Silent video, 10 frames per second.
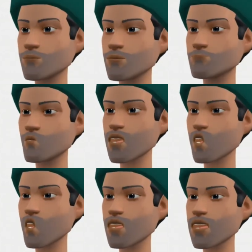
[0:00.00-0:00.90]
Ya
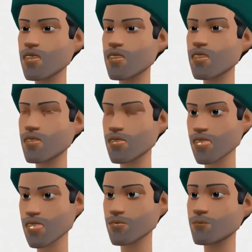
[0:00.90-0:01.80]
kalau memang
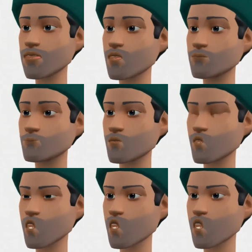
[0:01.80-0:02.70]
nyegerin, ya
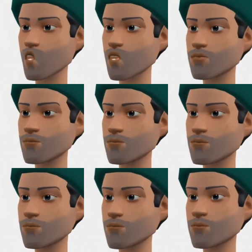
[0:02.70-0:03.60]
dijawab dong, Den.
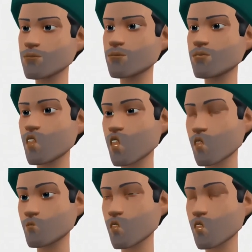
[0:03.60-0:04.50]
Apa
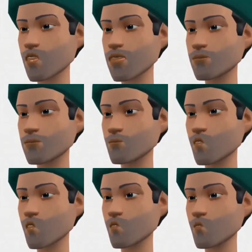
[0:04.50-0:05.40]
gunanya kita
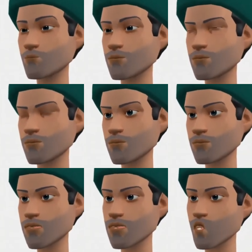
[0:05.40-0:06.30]
berdoa
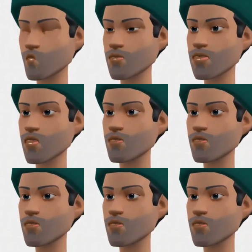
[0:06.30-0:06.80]
kalau takdir udah